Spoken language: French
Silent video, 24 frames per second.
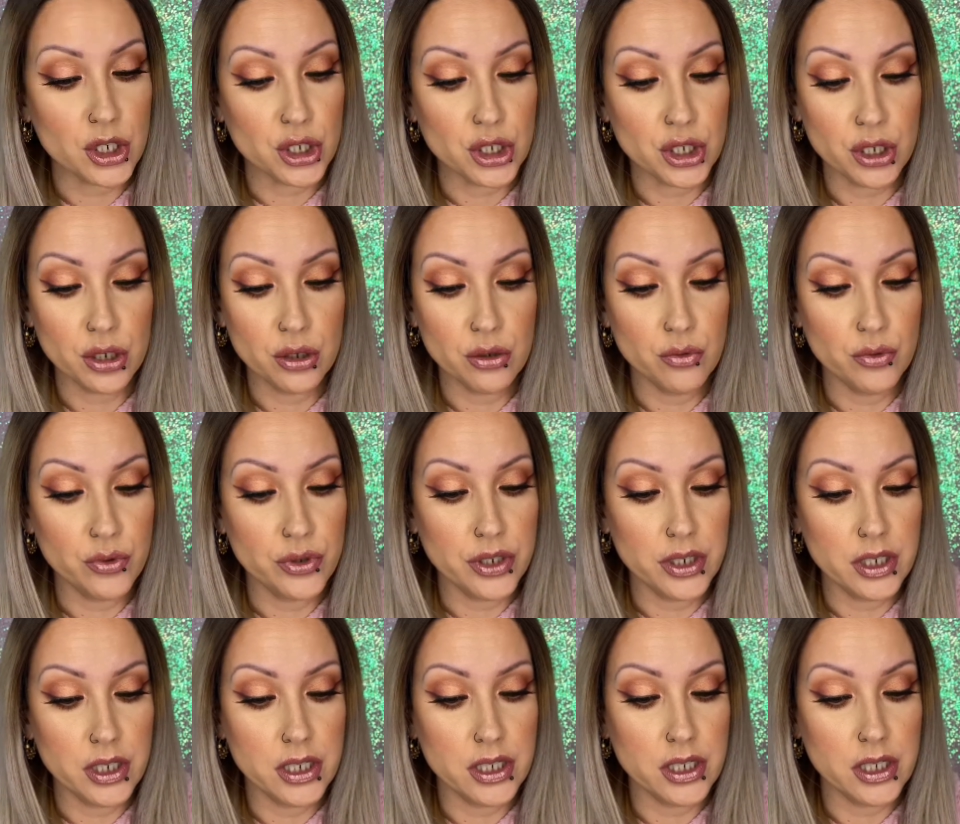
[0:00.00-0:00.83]
J'ai
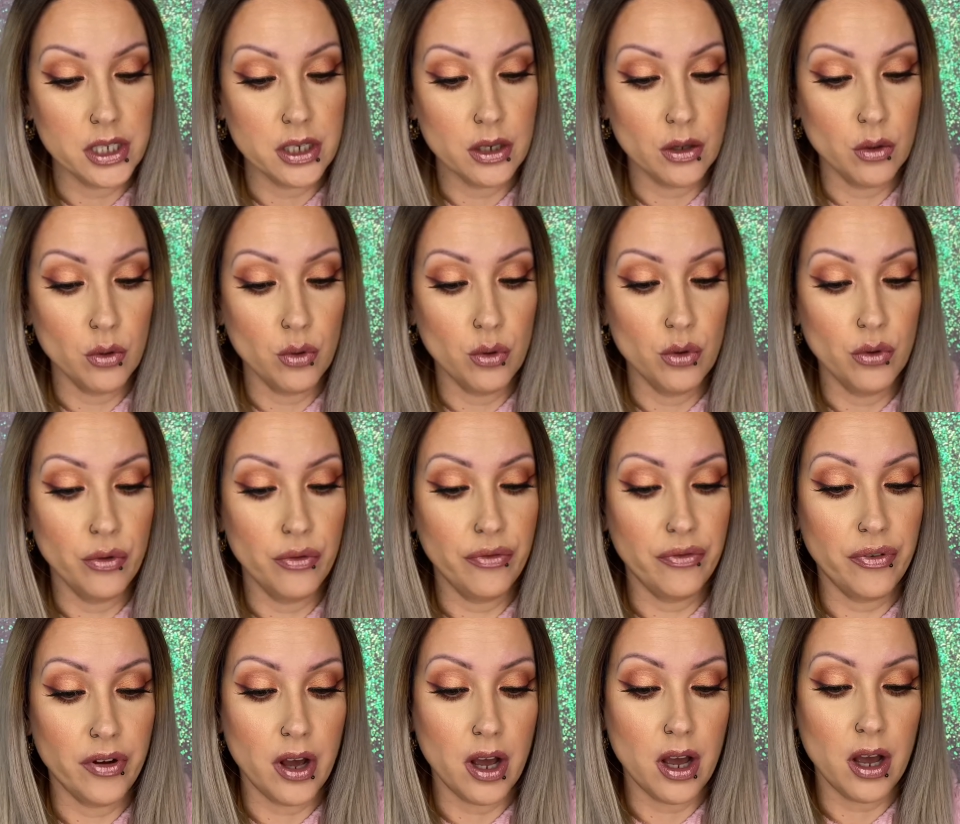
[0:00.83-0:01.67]
utilisé le
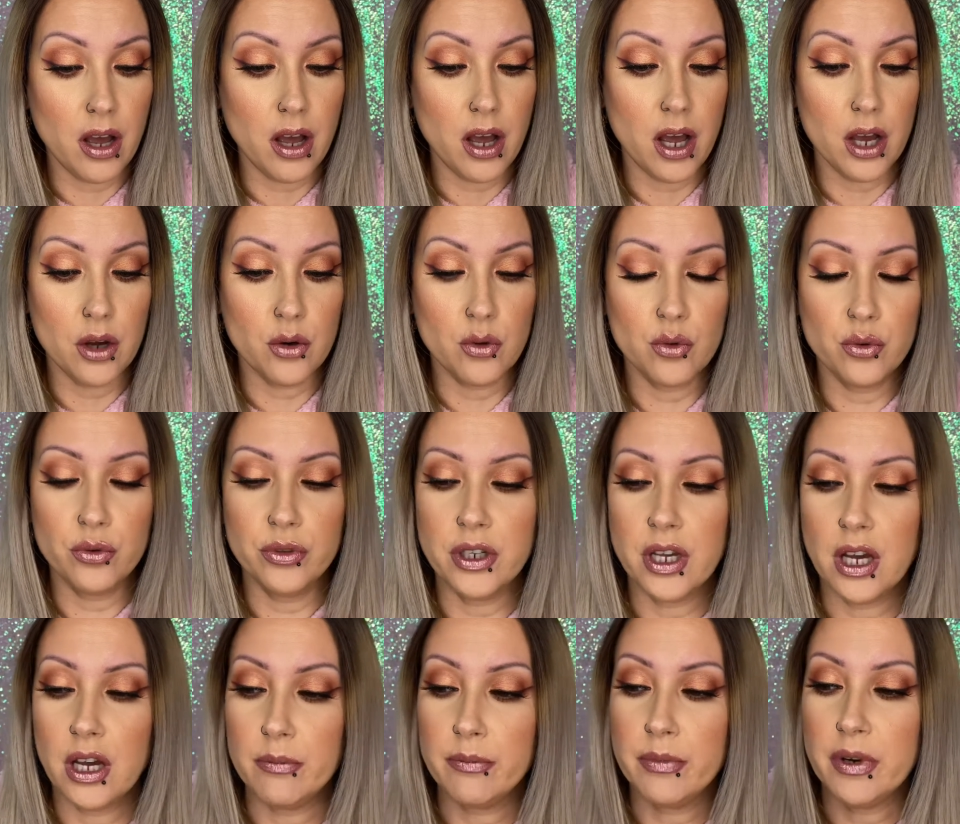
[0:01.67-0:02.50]
fard
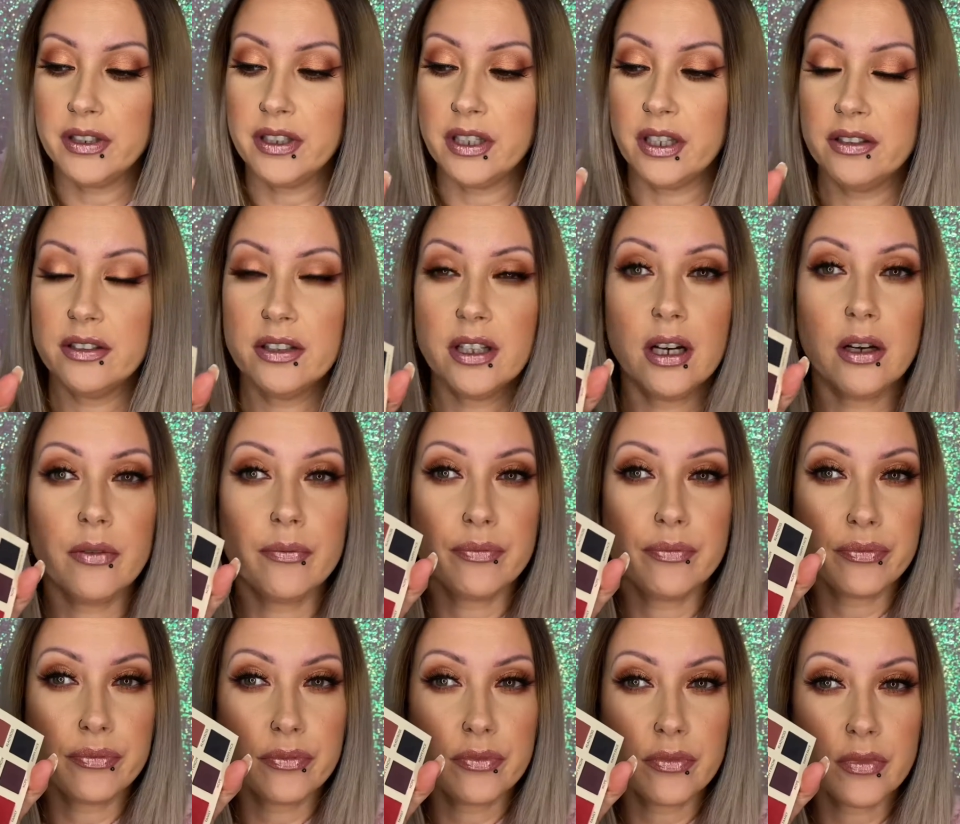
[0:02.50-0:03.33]
Akuna Matata,
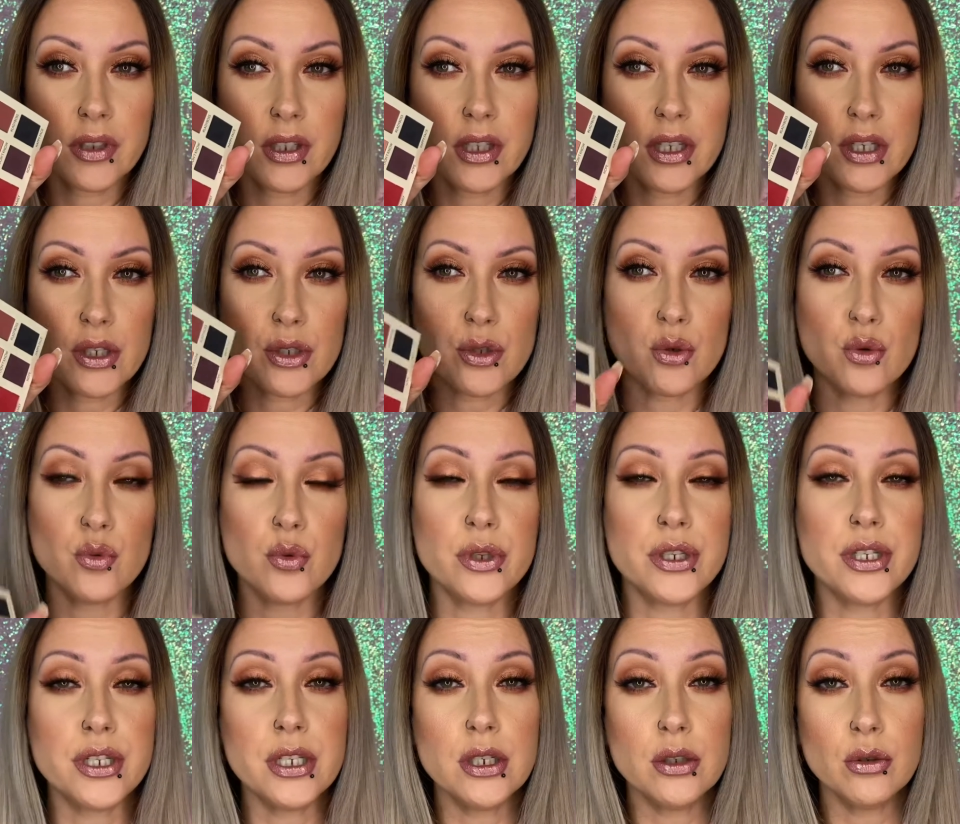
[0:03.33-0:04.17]
qui est
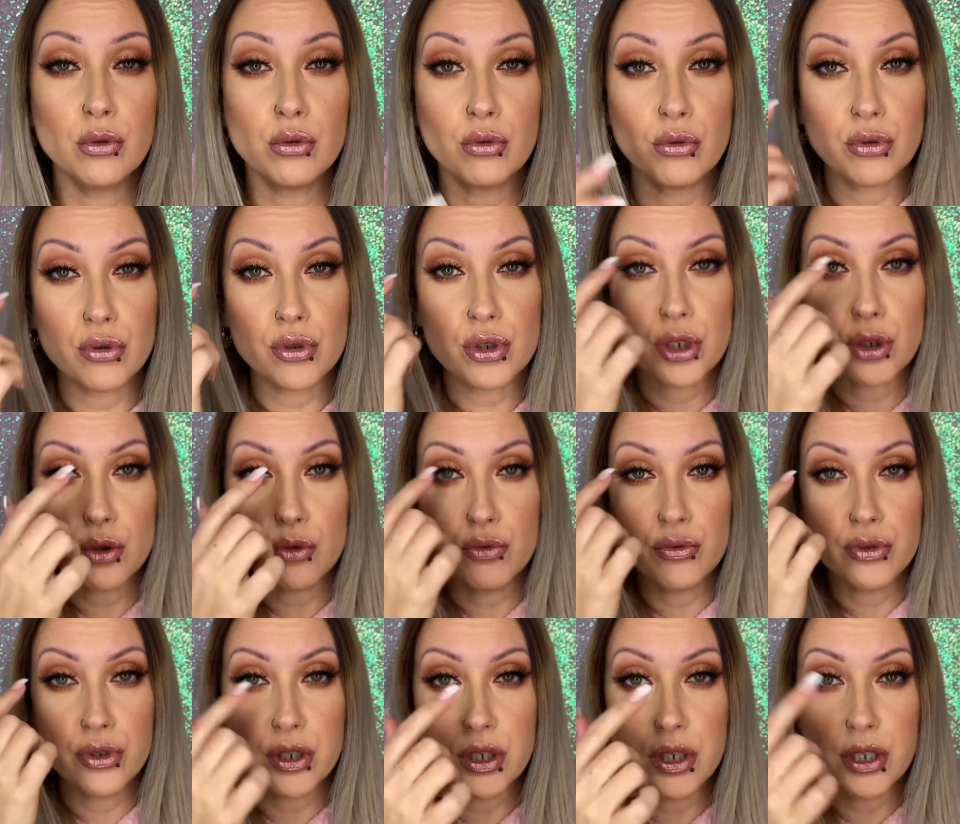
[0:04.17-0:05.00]
celui-ci que j'ai
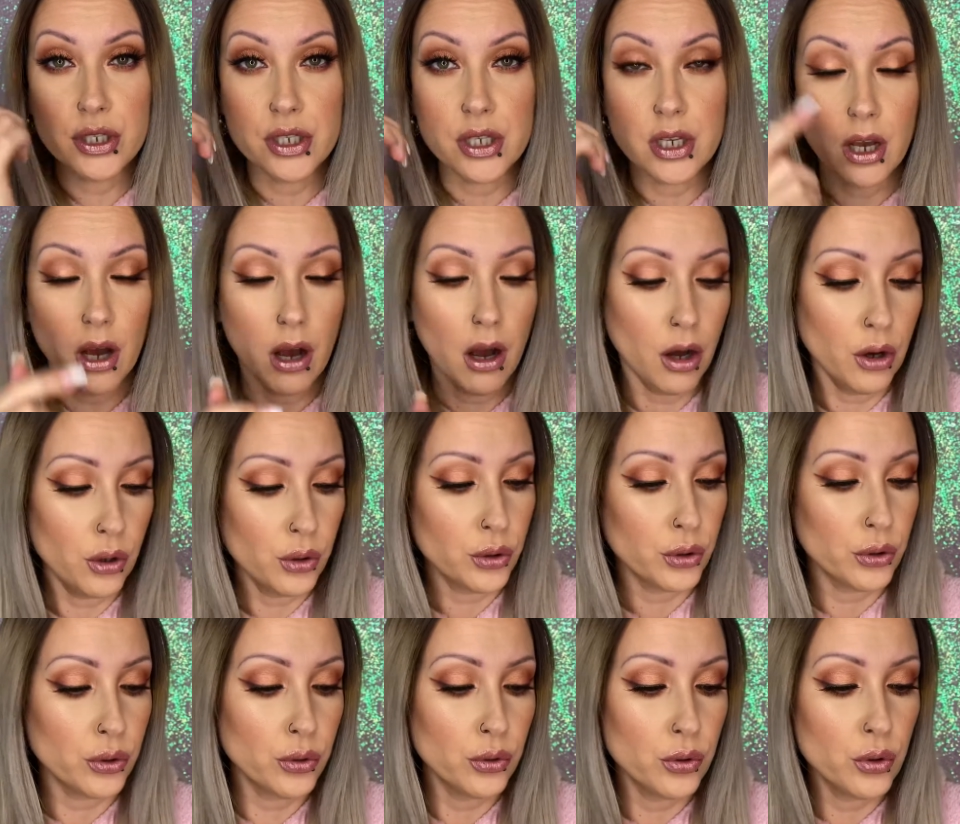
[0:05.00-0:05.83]
utilisé en
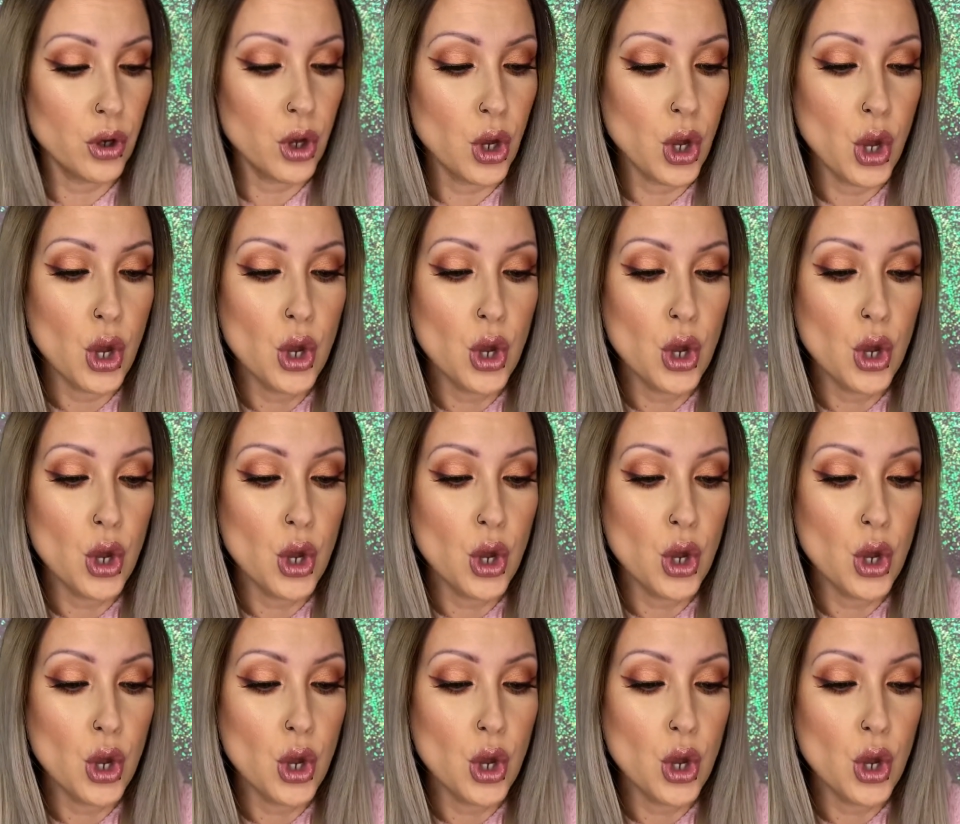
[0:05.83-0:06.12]
creux.